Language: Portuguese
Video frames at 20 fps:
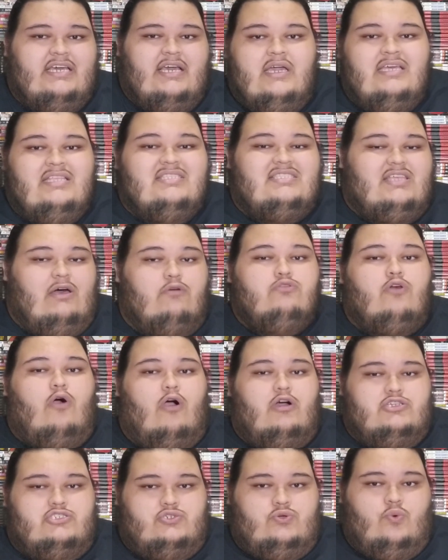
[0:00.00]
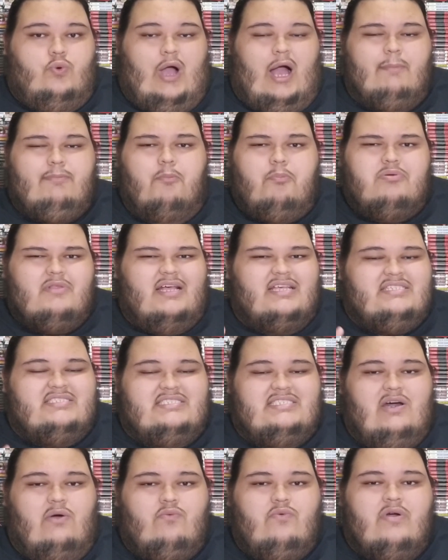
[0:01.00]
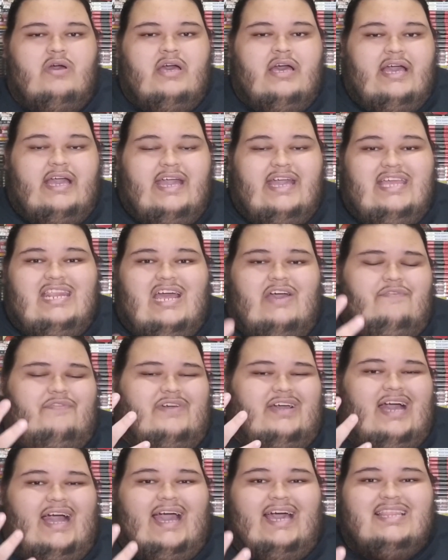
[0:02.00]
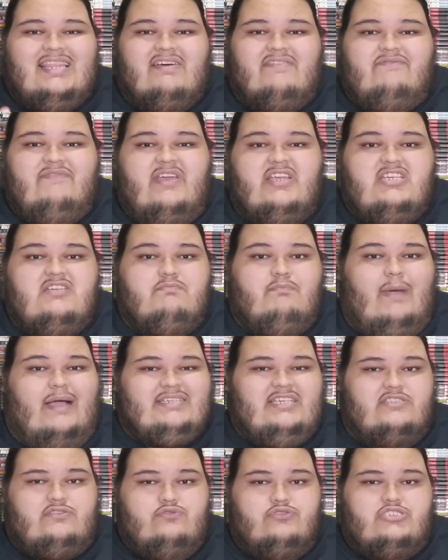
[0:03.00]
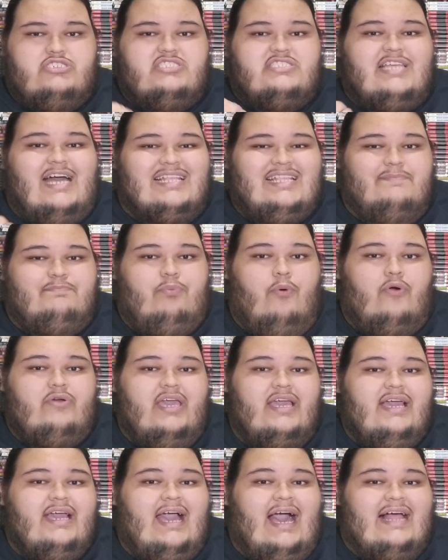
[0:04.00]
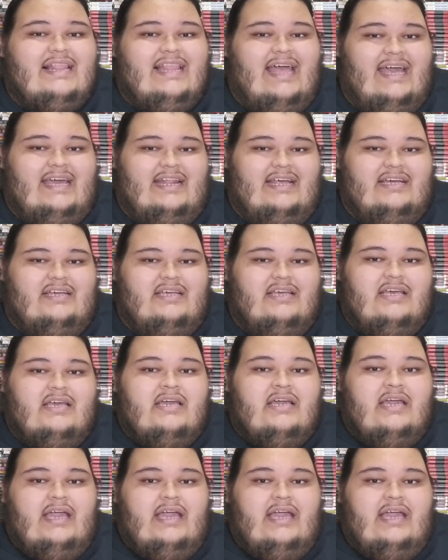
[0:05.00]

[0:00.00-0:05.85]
Então, lógico, a população ia ficar cada vez mais assustada, porque, galera,